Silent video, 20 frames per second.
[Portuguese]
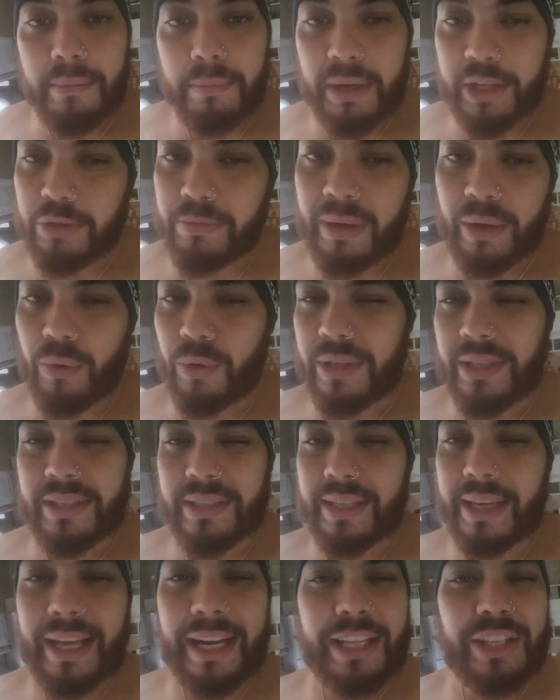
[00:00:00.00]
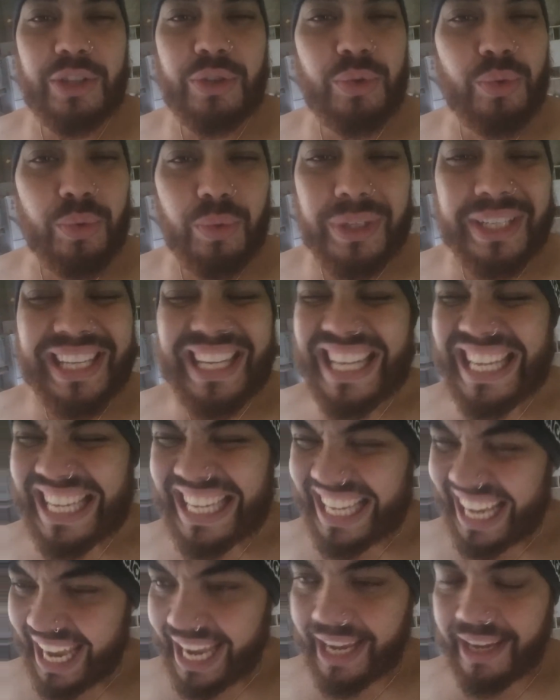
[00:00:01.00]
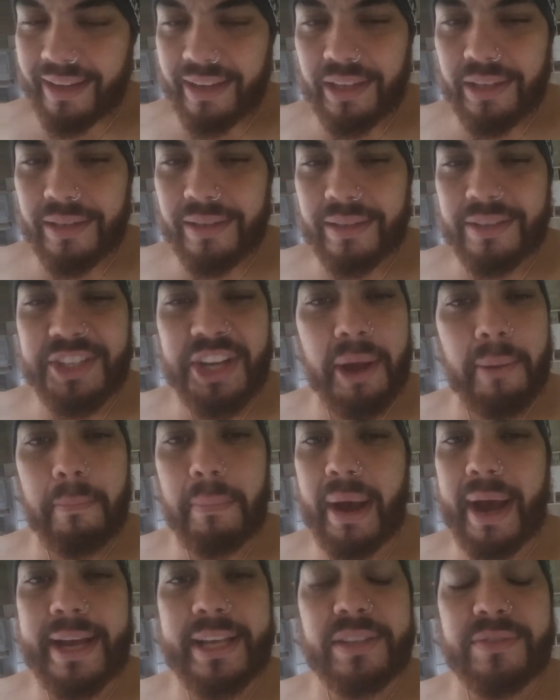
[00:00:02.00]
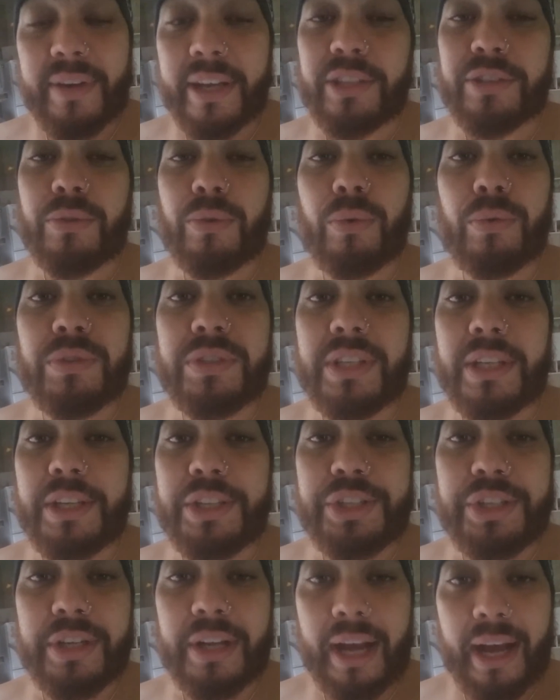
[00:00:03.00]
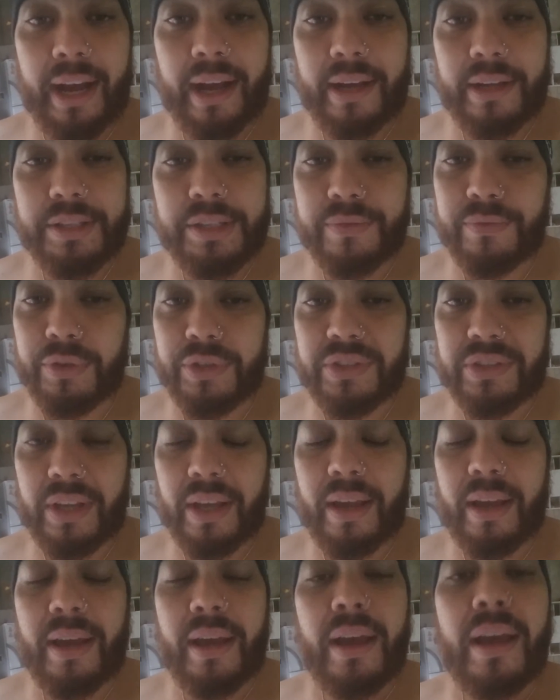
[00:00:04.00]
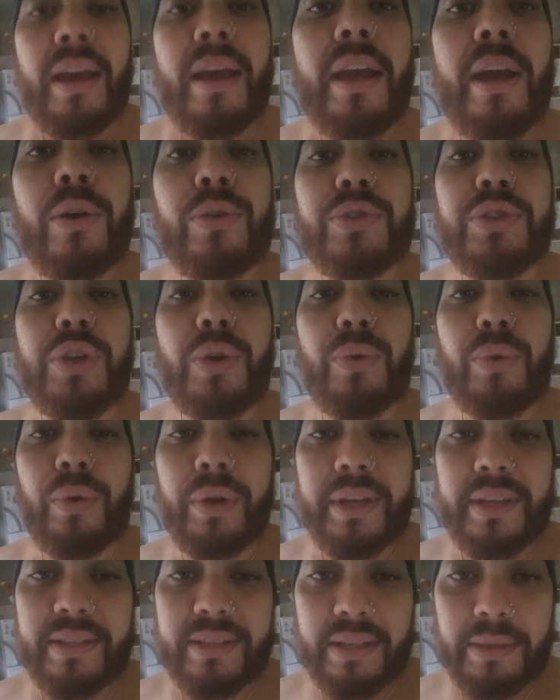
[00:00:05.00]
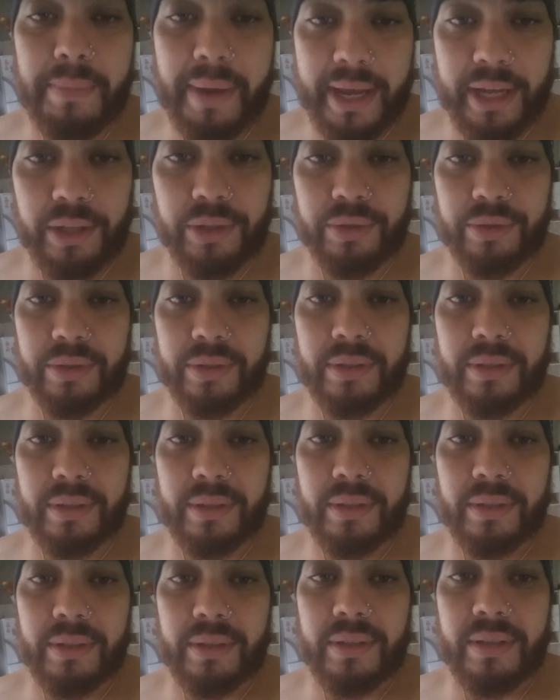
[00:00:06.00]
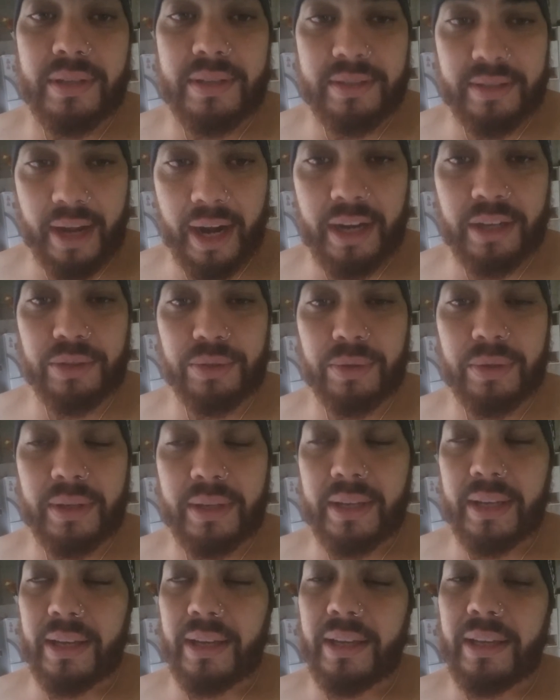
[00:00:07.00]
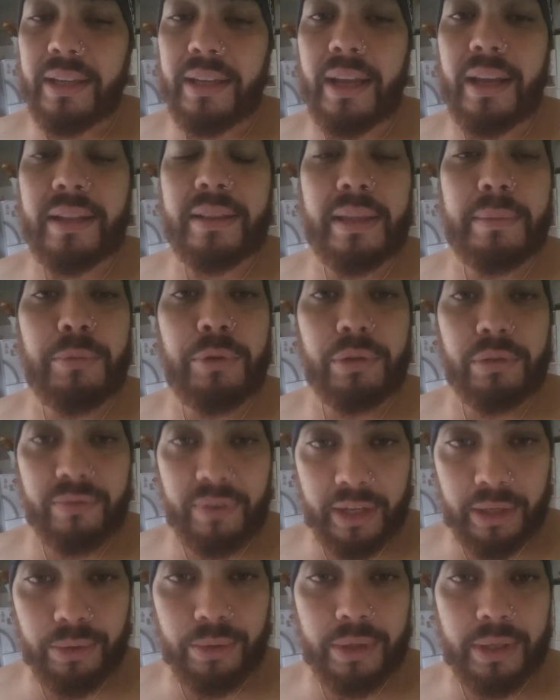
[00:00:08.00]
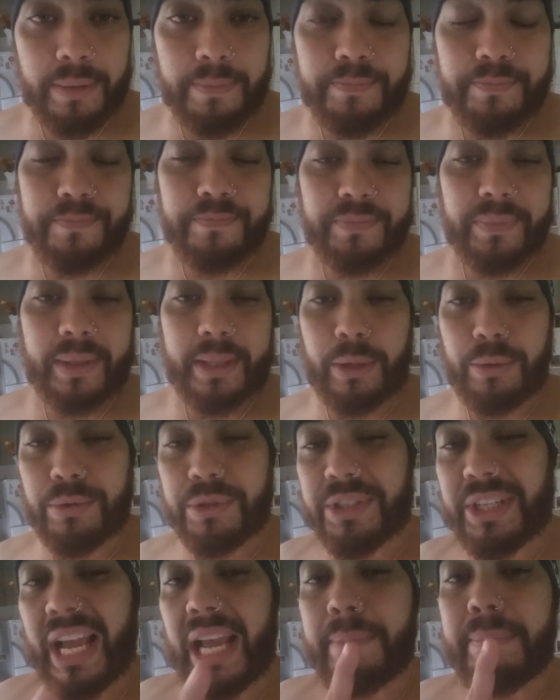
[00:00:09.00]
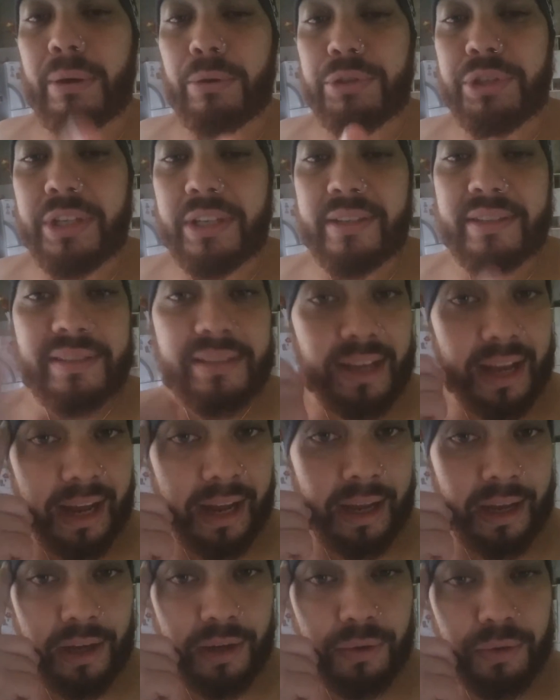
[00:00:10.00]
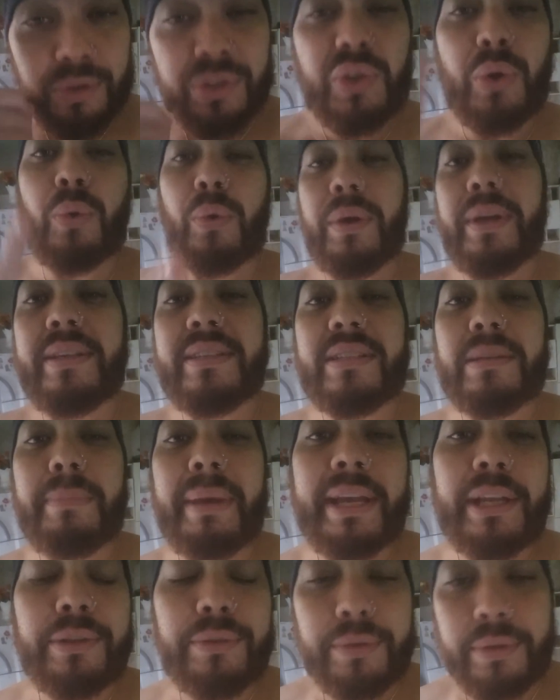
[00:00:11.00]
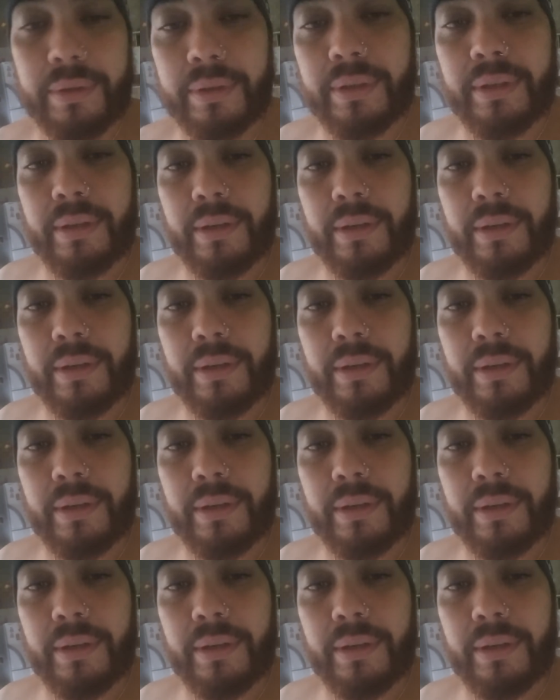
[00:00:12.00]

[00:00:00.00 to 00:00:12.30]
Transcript: mas uma coisa que ela nunca, ninguém jamais vai conseguir tirar de você é o seu conhecimento, certo? E ele tem muito valor. Então saiba utilizar o seu conhecimento